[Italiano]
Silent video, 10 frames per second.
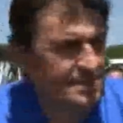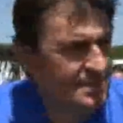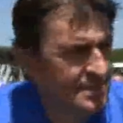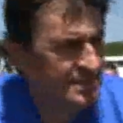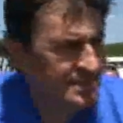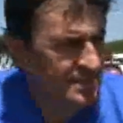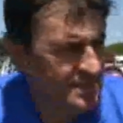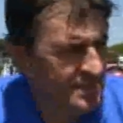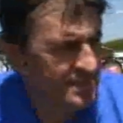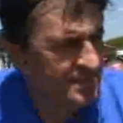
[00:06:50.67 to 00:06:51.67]
Qual è il suo
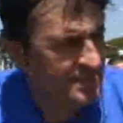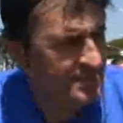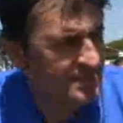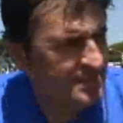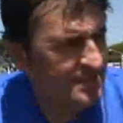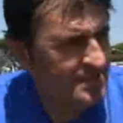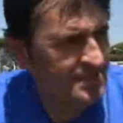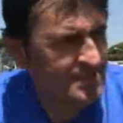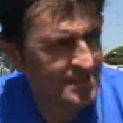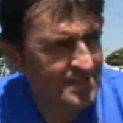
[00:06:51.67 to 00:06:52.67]
slogan eh,
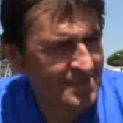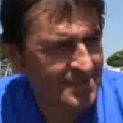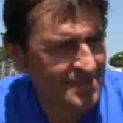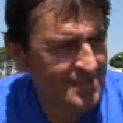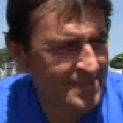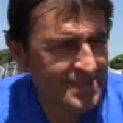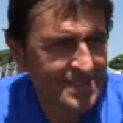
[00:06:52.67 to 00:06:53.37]
sulla bicicletta?